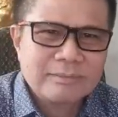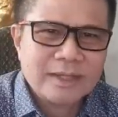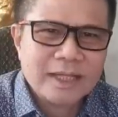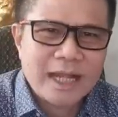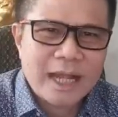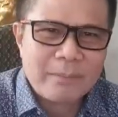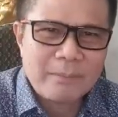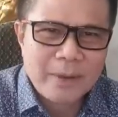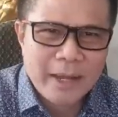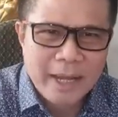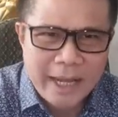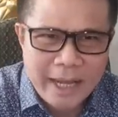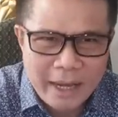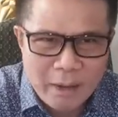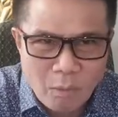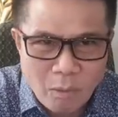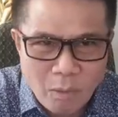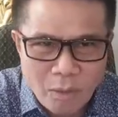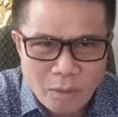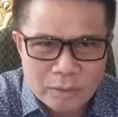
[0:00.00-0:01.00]
นะแพ้
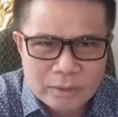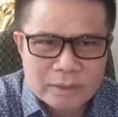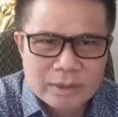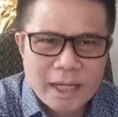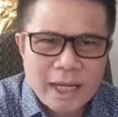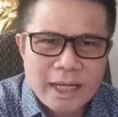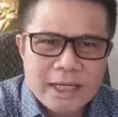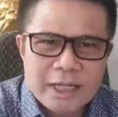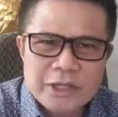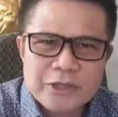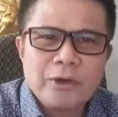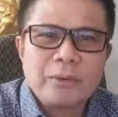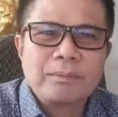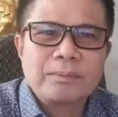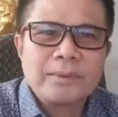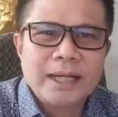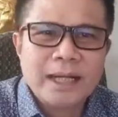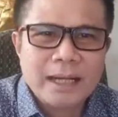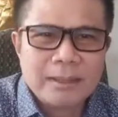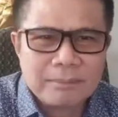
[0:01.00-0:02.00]
โหวตอันนี้จบ
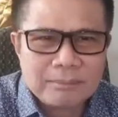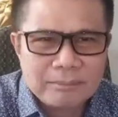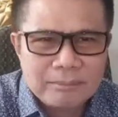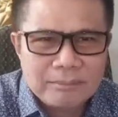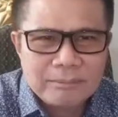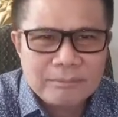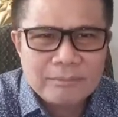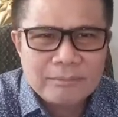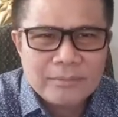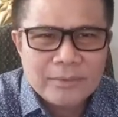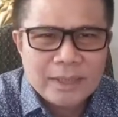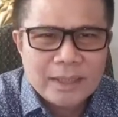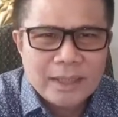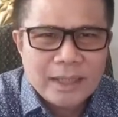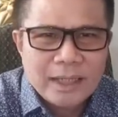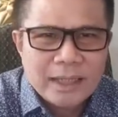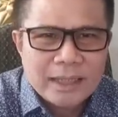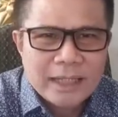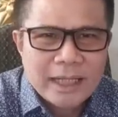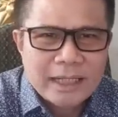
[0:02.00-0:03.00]
นะครับ
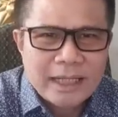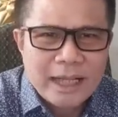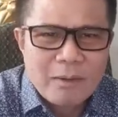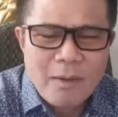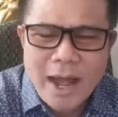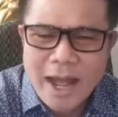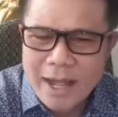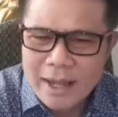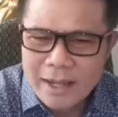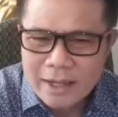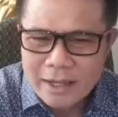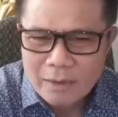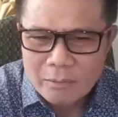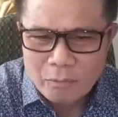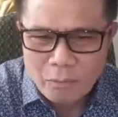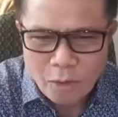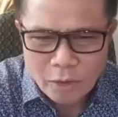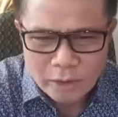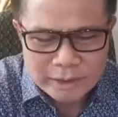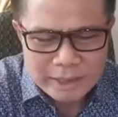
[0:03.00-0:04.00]
แต่ถ้าว่า
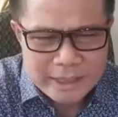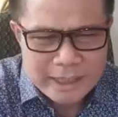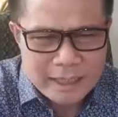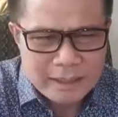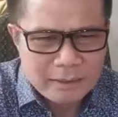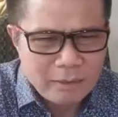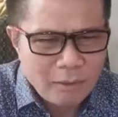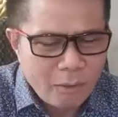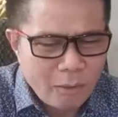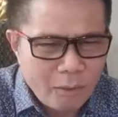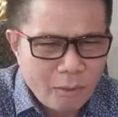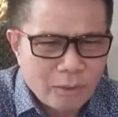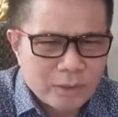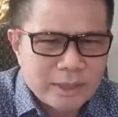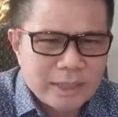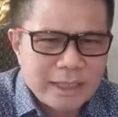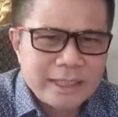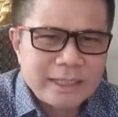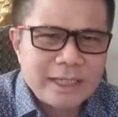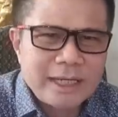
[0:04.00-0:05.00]
โหวตได้ยังโอ้โห
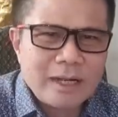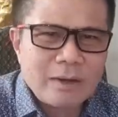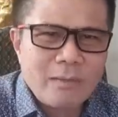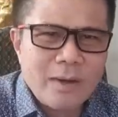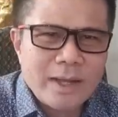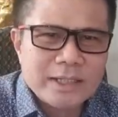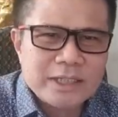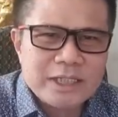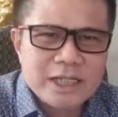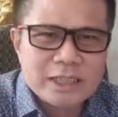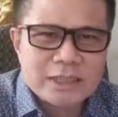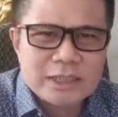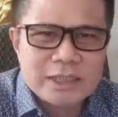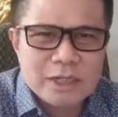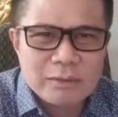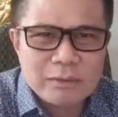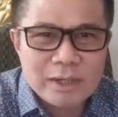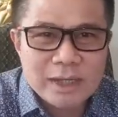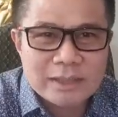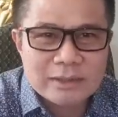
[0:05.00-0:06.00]
ทีนี้จะเรียกว่าเฉียด
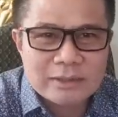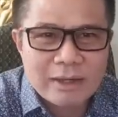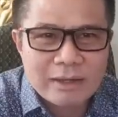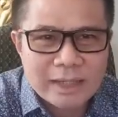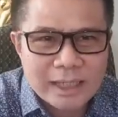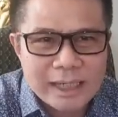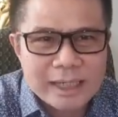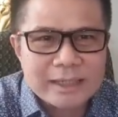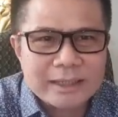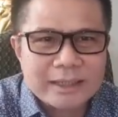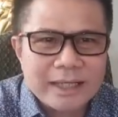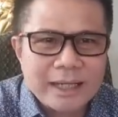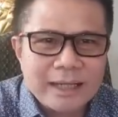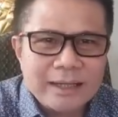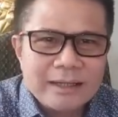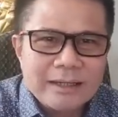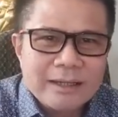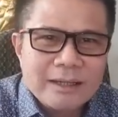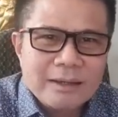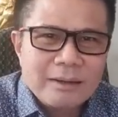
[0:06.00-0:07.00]
ฉิวครึ่งต่อครึ่งเนี่
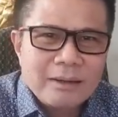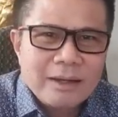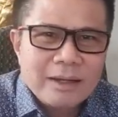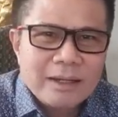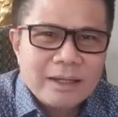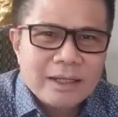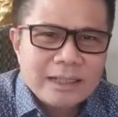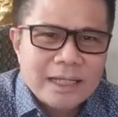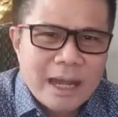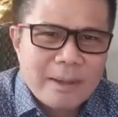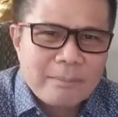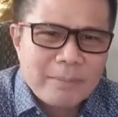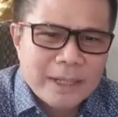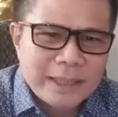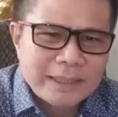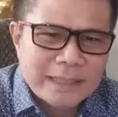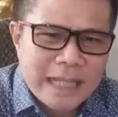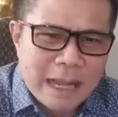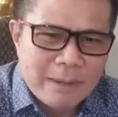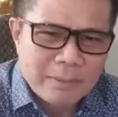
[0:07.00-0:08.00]
ยถ้าเป็
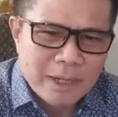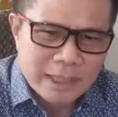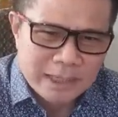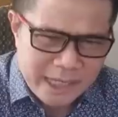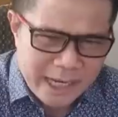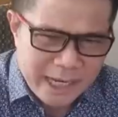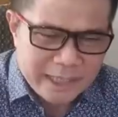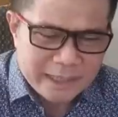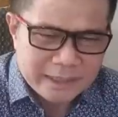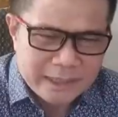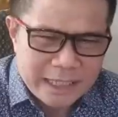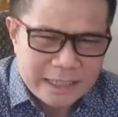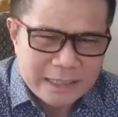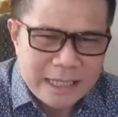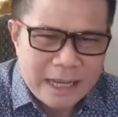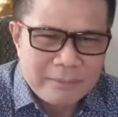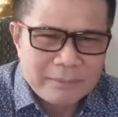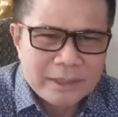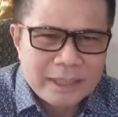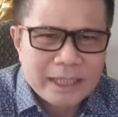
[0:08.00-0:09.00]
นต่างประเทศนะ
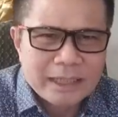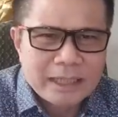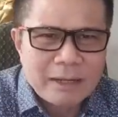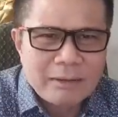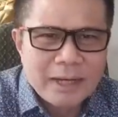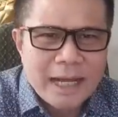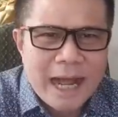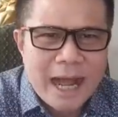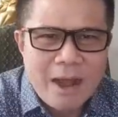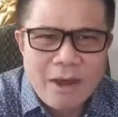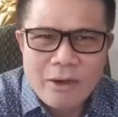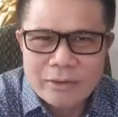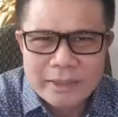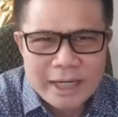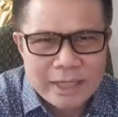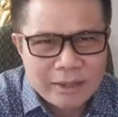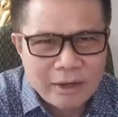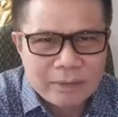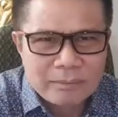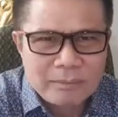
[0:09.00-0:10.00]
ต่างประเทศเขาลาออก
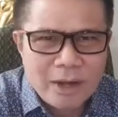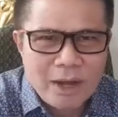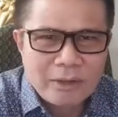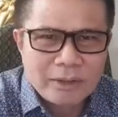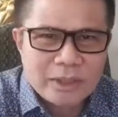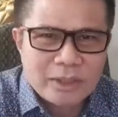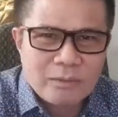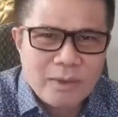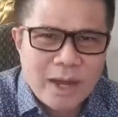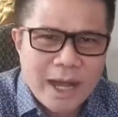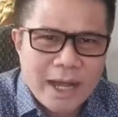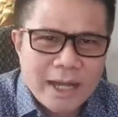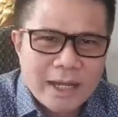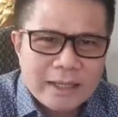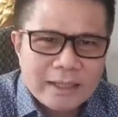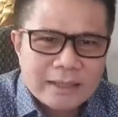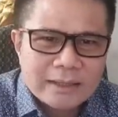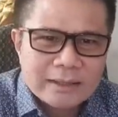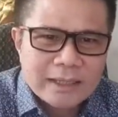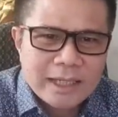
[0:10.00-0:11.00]
แน่นอนเพราะเขาถือว่า
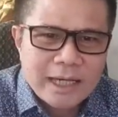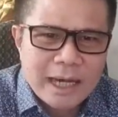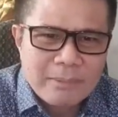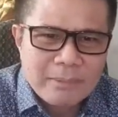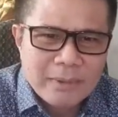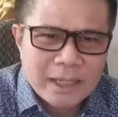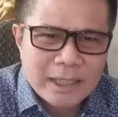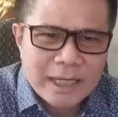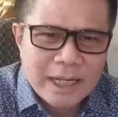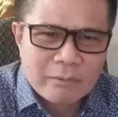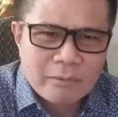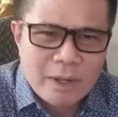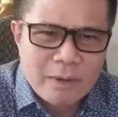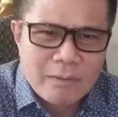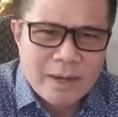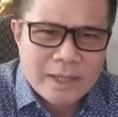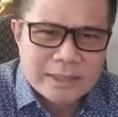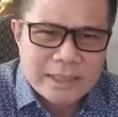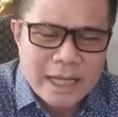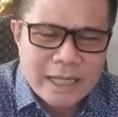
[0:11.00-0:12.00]
ได้รับคะแนนไว้
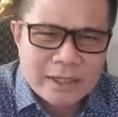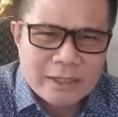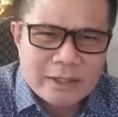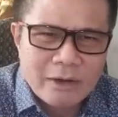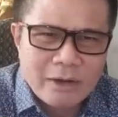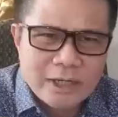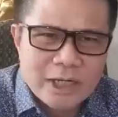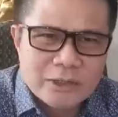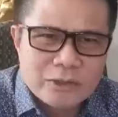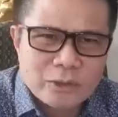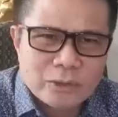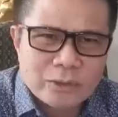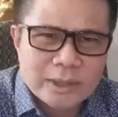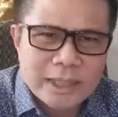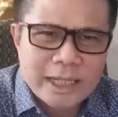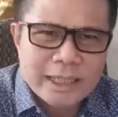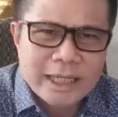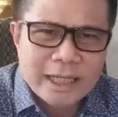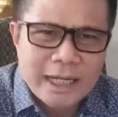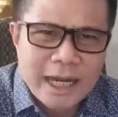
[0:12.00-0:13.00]
วางใจน้อยที่สุด
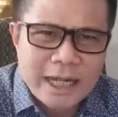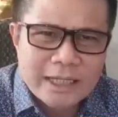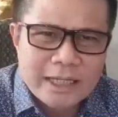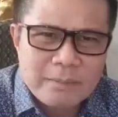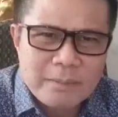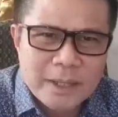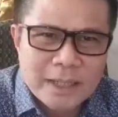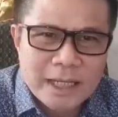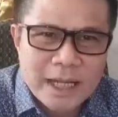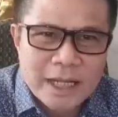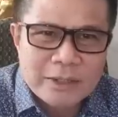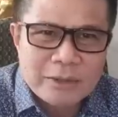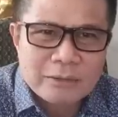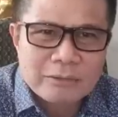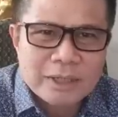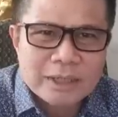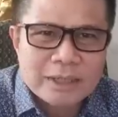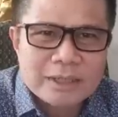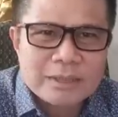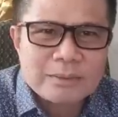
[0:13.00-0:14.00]
ในฐานะที่เป็นนายก
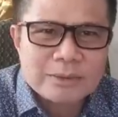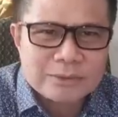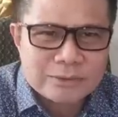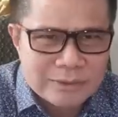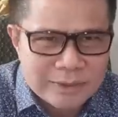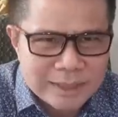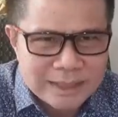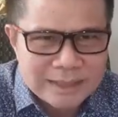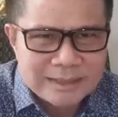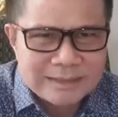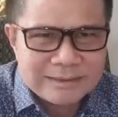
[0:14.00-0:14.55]
รัฐมนตรี